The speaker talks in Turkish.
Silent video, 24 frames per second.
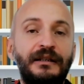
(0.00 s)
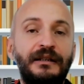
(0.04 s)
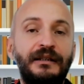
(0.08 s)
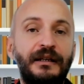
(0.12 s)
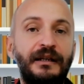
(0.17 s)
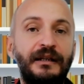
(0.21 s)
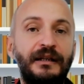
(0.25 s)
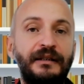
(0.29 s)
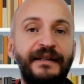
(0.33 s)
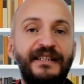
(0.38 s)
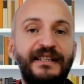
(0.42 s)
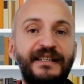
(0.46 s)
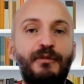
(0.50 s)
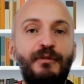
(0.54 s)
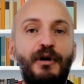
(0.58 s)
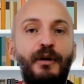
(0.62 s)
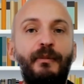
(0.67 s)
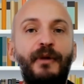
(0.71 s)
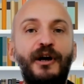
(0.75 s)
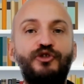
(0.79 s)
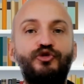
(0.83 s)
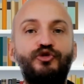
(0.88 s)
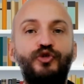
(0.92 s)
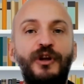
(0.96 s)
E, ne
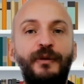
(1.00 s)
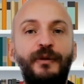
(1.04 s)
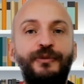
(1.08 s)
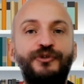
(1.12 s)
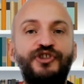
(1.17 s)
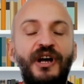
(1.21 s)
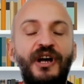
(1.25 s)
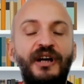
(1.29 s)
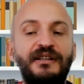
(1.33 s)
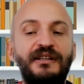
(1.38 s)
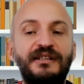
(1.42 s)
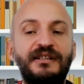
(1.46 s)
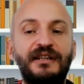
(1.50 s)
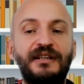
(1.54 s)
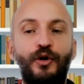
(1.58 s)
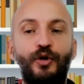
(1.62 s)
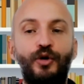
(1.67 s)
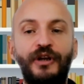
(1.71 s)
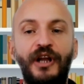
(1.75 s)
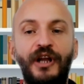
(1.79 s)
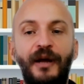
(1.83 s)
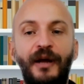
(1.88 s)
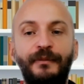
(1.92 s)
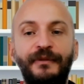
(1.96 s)
zaman başvuru yapacağınız da
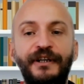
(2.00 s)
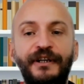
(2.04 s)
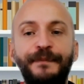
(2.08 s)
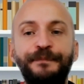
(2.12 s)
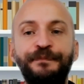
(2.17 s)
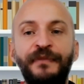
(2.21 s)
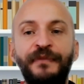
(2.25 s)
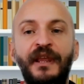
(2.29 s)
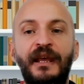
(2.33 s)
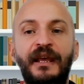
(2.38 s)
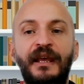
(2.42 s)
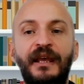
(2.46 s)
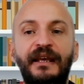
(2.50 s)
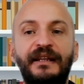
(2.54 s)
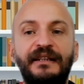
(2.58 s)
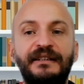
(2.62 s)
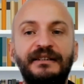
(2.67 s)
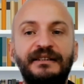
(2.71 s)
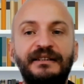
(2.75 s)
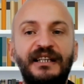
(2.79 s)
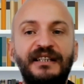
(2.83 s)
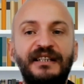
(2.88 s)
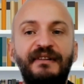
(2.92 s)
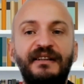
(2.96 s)
önemli.
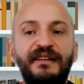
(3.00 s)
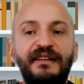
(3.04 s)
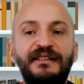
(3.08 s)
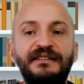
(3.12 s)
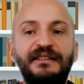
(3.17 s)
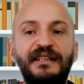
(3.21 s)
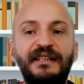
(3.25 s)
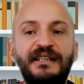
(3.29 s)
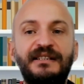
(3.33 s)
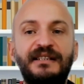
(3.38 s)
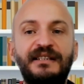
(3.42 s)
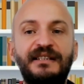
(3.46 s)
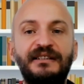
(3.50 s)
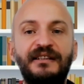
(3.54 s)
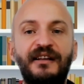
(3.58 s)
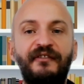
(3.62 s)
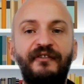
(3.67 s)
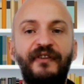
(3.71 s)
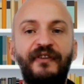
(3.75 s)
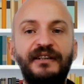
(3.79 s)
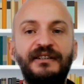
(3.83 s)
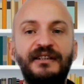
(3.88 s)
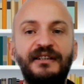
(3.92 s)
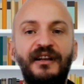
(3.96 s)
Devletin desteğinden
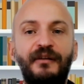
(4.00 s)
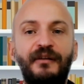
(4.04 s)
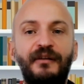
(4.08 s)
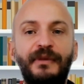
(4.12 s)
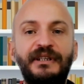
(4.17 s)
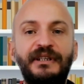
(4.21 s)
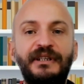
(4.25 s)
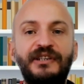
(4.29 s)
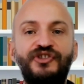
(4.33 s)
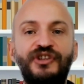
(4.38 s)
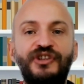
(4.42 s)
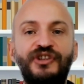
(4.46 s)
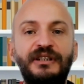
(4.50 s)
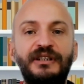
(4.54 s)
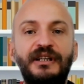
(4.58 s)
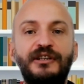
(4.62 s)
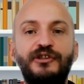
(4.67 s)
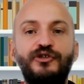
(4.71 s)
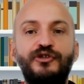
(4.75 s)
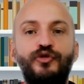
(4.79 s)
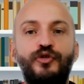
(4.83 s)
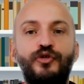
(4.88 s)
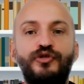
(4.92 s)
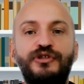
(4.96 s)
faydalanmak için
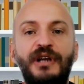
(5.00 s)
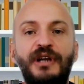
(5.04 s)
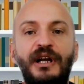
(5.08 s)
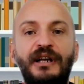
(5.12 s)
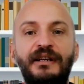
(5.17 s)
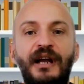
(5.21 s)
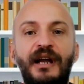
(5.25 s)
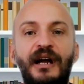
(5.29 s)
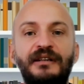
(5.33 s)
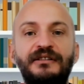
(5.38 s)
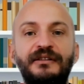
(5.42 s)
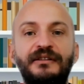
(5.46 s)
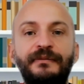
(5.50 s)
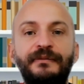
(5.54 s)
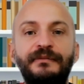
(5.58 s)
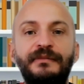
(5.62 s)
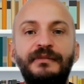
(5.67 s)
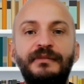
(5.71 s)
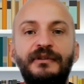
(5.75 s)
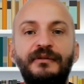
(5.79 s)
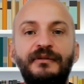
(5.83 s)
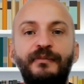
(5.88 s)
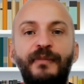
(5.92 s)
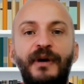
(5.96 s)
sosyal
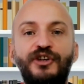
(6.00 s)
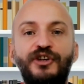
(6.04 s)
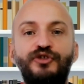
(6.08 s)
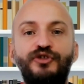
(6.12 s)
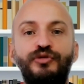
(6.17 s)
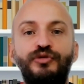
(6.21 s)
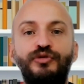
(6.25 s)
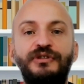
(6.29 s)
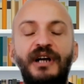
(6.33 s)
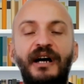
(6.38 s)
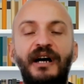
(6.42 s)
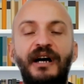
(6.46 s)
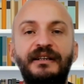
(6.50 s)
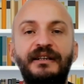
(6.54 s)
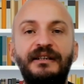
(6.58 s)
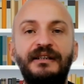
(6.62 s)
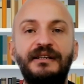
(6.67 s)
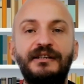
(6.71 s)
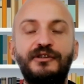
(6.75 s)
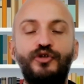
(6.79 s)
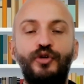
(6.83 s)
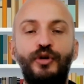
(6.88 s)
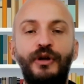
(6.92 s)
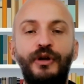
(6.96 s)
yardım başvuru
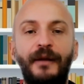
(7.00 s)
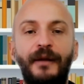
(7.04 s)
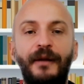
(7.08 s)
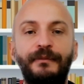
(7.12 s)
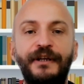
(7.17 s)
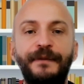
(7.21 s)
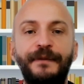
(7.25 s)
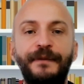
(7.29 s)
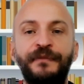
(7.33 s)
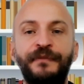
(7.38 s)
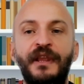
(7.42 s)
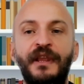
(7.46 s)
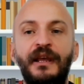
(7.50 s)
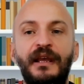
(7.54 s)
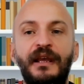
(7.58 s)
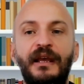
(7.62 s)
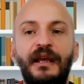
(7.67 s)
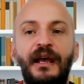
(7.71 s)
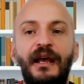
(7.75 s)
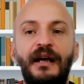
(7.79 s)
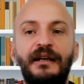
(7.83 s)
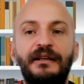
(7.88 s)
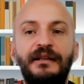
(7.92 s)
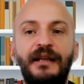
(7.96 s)
tarihiniz önemli.
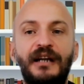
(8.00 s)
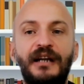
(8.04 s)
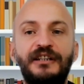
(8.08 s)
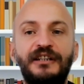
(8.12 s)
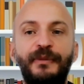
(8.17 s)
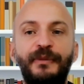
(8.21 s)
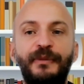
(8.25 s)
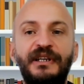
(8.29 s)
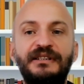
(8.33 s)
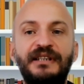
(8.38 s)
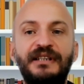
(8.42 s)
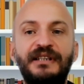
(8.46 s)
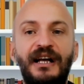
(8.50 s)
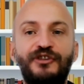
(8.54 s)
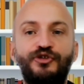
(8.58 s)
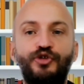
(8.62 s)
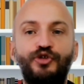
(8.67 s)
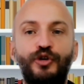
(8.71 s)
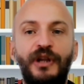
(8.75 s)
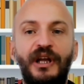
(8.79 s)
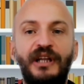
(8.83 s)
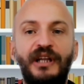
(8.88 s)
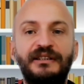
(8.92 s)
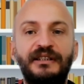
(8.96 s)
Yardıma
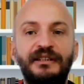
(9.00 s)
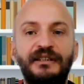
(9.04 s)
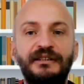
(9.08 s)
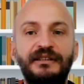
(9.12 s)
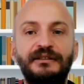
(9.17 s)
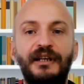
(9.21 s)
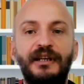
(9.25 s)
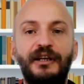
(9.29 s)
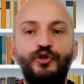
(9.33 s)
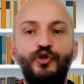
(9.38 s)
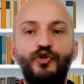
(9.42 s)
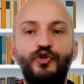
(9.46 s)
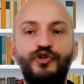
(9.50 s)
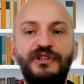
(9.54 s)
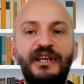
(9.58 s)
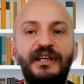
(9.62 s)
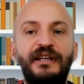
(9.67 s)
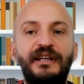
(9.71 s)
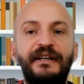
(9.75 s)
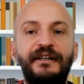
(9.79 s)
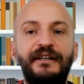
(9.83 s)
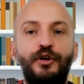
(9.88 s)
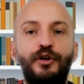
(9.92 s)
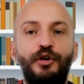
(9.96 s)
ihtiyacı olanların
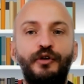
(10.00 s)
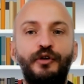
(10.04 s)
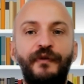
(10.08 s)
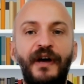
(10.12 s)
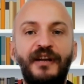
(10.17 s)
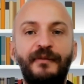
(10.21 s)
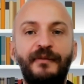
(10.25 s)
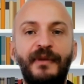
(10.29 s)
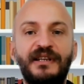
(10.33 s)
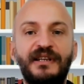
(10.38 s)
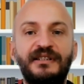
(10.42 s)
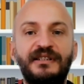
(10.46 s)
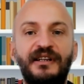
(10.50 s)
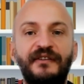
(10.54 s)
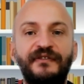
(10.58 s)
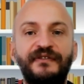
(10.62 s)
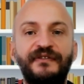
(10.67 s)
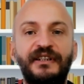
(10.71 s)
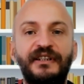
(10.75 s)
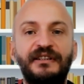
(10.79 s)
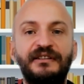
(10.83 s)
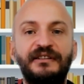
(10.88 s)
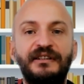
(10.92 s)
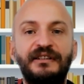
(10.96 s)
yüksek kalorifer
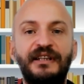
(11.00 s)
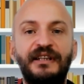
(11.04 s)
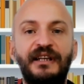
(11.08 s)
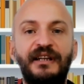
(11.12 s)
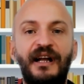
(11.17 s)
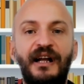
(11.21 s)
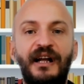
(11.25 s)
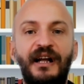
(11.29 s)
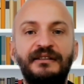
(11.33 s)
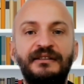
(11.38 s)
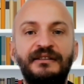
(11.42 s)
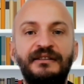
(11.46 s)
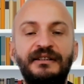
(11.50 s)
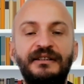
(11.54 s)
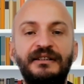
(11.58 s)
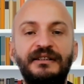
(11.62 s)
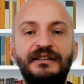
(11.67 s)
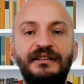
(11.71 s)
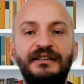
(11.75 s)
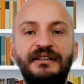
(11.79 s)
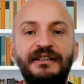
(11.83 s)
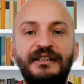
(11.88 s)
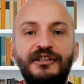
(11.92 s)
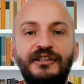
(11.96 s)
masraflarının yer
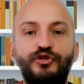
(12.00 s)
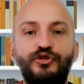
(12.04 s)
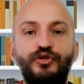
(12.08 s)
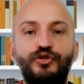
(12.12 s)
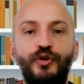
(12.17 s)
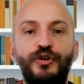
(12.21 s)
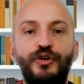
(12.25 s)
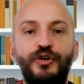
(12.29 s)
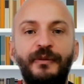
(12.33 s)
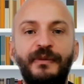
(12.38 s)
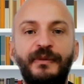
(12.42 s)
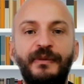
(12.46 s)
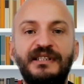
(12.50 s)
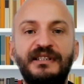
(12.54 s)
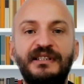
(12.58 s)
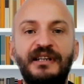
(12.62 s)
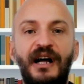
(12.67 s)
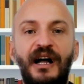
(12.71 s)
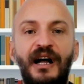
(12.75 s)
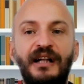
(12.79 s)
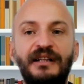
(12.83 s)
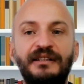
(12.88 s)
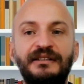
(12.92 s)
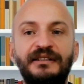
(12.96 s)
aldığı yıl sonu ödemesini
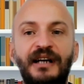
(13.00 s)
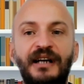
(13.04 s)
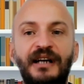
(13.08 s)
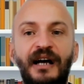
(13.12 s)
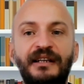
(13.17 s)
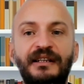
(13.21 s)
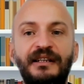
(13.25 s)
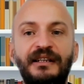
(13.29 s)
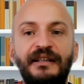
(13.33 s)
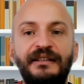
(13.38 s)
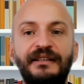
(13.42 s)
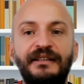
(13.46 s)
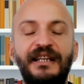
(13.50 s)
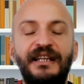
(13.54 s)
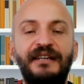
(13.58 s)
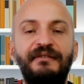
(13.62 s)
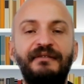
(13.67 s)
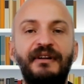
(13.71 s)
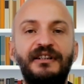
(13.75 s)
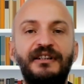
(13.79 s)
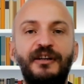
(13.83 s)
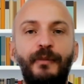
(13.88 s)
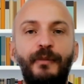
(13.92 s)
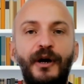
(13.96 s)
aldığı ay
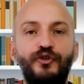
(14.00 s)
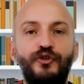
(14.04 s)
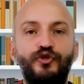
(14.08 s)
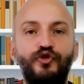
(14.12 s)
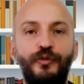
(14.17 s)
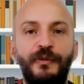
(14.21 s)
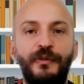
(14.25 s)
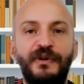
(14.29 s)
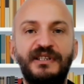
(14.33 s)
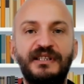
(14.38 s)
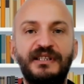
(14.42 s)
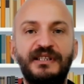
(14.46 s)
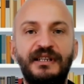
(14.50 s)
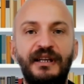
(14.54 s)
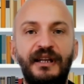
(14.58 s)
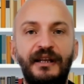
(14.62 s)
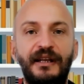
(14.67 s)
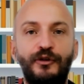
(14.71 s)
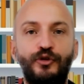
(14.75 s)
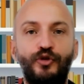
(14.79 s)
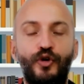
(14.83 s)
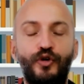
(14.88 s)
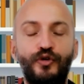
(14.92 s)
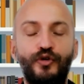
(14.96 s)
devlete başvurması
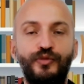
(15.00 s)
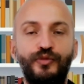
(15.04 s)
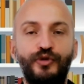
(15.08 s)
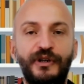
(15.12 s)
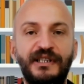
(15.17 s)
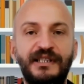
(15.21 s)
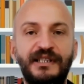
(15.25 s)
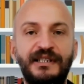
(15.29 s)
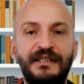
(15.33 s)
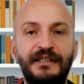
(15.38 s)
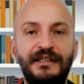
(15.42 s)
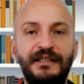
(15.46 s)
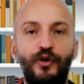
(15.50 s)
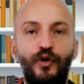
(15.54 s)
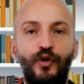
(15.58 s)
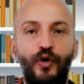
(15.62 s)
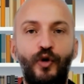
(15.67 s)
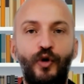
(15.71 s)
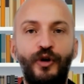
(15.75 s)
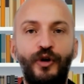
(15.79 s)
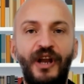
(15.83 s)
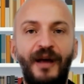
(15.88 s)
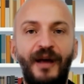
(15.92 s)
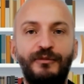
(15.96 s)
gerekiyor. Burası
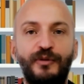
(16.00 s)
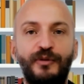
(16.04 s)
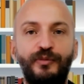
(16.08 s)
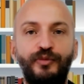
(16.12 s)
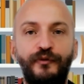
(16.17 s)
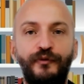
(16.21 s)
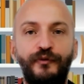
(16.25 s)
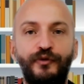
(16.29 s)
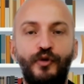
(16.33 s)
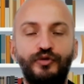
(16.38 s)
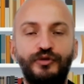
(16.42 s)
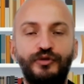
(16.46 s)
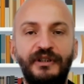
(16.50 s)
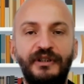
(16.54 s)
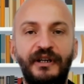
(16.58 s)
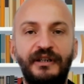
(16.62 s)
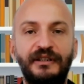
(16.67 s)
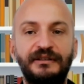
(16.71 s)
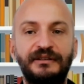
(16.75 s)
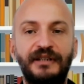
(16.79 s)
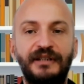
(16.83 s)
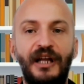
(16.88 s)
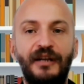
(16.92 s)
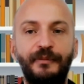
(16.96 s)
önemli püf
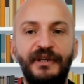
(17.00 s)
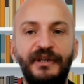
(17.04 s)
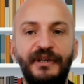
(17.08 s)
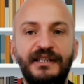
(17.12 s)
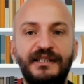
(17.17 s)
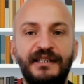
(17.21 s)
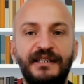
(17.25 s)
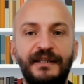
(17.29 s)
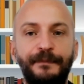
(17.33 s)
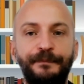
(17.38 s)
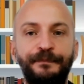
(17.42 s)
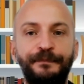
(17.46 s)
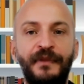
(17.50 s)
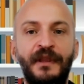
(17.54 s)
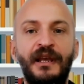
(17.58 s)
noktalarından birisi.